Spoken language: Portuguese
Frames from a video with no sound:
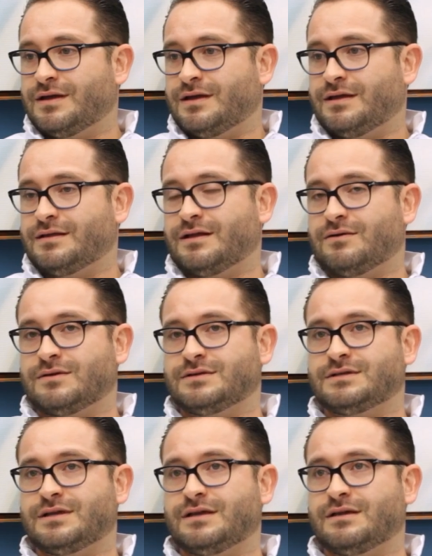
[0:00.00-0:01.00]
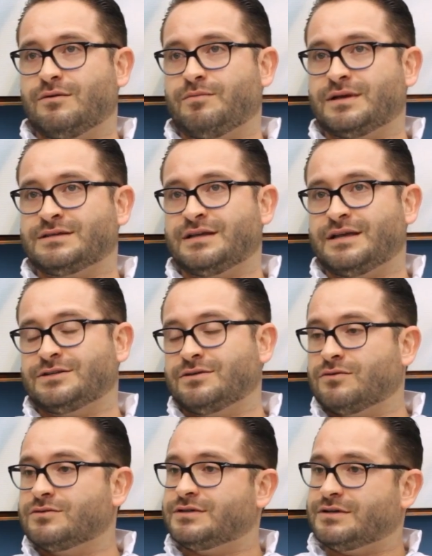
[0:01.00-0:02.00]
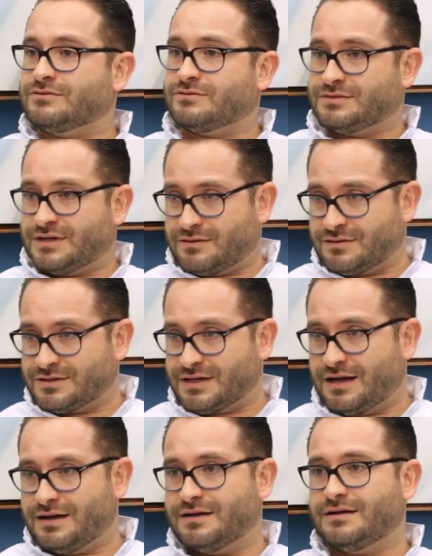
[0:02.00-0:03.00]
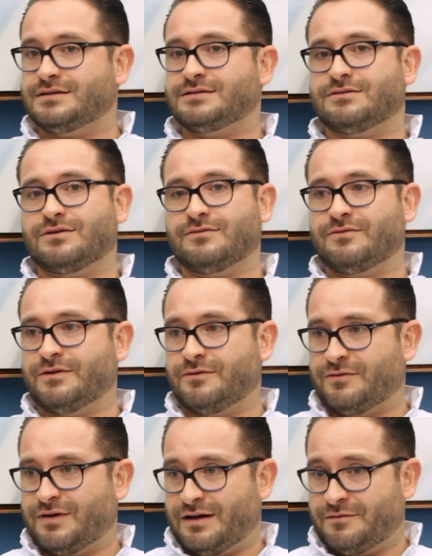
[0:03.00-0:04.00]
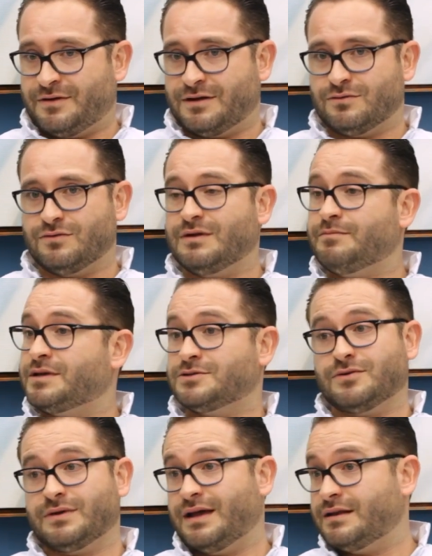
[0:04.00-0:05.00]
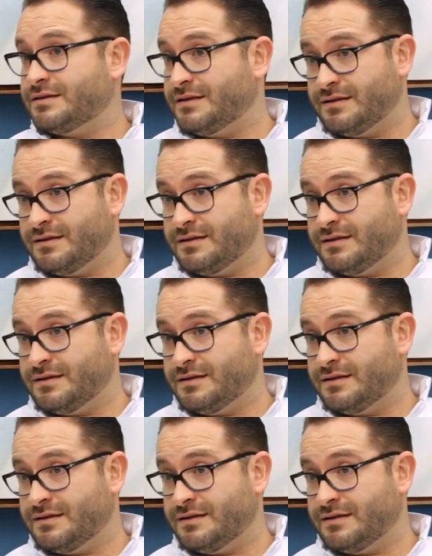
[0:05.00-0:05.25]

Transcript: Então, assim, o paciente não conseguiu diagnosticar antes, quando foi a fratura, pensou que estava